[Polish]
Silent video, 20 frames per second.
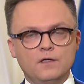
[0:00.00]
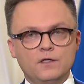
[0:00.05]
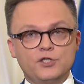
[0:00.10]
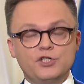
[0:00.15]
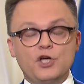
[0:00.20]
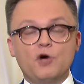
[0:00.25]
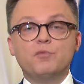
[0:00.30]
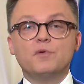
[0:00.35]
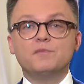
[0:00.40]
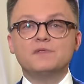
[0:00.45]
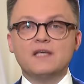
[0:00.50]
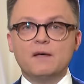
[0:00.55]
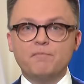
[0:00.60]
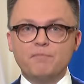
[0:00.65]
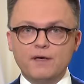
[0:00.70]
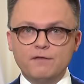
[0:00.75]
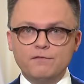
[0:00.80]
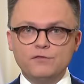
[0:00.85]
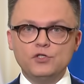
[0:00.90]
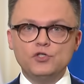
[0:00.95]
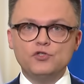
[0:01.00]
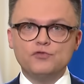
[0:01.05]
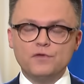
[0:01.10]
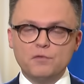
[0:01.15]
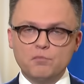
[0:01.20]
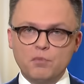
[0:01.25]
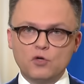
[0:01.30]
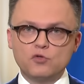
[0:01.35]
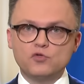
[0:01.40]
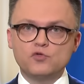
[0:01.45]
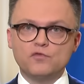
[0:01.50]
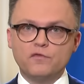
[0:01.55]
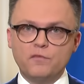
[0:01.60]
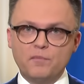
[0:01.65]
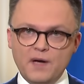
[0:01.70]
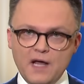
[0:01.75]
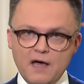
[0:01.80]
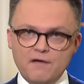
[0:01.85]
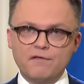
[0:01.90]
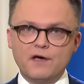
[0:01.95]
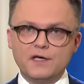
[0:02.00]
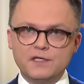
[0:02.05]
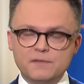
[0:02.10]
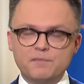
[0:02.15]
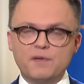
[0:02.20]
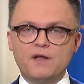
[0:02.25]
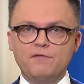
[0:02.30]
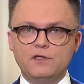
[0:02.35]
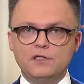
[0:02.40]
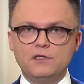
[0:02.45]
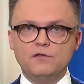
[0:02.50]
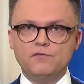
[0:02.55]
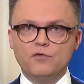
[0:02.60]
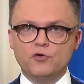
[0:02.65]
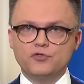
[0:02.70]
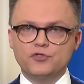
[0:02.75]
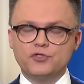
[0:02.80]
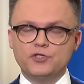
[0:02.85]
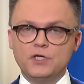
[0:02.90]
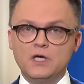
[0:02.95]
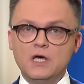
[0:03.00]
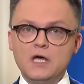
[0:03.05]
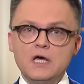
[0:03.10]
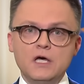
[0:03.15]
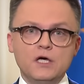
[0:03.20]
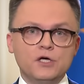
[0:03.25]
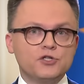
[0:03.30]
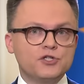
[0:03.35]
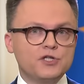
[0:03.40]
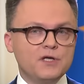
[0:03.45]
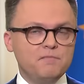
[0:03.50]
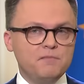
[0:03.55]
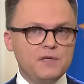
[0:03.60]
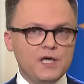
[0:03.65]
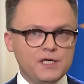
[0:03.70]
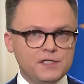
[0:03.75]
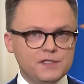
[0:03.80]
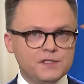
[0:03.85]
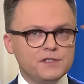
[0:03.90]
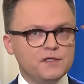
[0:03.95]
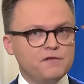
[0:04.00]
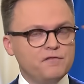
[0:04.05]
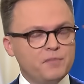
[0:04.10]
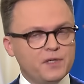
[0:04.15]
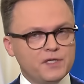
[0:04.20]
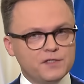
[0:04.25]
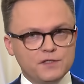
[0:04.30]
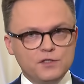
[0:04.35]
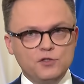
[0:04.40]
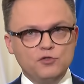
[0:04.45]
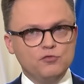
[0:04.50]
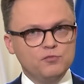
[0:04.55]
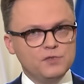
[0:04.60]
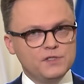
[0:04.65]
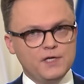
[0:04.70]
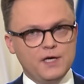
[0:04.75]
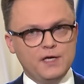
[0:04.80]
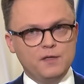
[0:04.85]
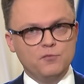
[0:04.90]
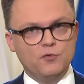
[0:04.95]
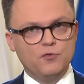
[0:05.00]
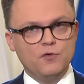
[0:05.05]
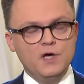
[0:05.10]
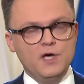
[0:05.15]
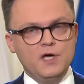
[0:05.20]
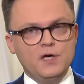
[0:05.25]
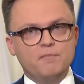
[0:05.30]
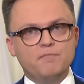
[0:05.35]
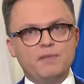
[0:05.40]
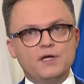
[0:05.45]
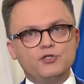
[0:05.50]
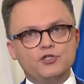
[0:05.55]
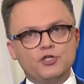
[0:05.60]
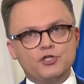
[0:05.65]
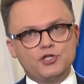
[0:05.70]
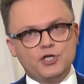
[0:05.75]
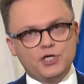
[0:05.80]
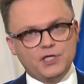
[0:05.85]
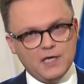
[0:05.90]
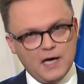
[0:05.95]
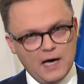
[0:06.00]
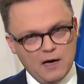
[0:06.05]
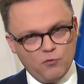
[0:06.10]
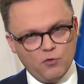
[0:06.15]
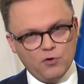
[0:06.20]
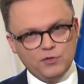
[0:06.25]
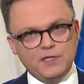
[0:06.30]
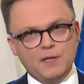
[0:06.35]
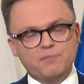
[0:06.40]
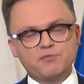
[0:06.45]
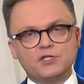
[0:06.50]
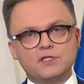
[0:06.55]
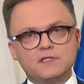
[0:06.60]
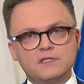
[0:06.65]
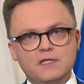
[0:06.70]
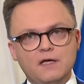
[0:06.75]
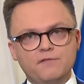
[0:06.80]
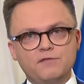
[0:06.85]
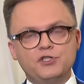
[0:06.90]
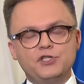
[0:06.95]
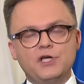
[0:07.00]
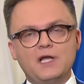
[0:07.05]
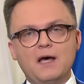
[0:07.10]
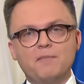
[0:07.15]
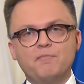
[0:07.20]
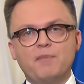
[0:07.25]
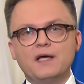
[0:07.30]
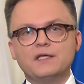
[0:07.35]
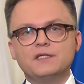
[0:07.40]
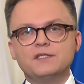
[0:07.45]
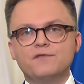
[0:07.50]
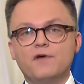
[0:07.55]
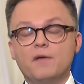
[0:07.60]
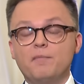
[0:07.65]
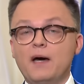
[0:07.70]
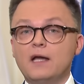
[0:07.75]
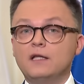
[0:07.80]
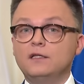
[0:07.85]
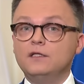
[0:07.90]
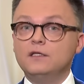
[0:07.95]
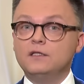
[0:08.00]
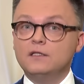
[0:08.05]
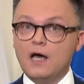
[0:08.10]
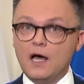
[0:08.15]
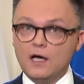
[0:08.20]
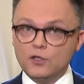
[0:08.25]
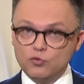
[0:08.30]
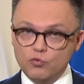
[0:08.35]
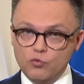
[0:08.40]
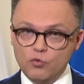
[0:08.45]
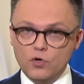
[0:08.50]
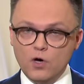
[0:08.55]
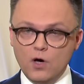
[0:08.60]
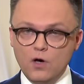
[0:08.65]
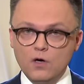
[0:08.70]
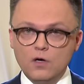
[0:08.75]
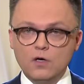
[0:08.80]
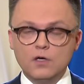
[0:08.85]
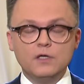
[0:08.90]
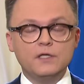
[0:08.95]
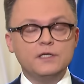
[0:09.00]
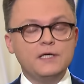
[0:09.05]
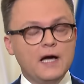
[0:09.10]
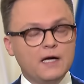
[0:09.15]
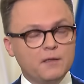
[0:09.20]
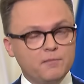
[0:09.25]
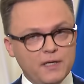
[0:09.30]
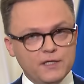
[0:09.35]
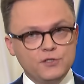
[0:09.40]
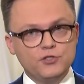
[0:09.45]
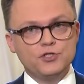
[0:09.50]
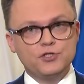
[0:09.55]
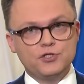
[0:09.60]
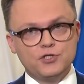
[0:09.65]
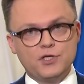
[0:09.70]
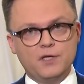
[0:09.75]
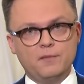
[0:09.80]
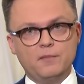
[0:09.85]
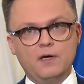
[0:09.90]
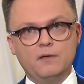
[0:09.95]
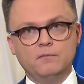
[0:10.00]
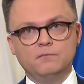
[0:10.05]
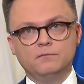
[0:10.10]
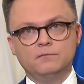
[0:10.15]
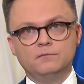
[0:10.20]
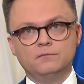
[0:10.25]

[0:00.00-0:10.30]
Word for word: Chciałbym zapewnić wyborców Prawa i Sprawiedliwości, że miejsce w prezydium Sejmu będzie czekało na przedstawiciela państwa partii tak długo, jak będzie trzeba.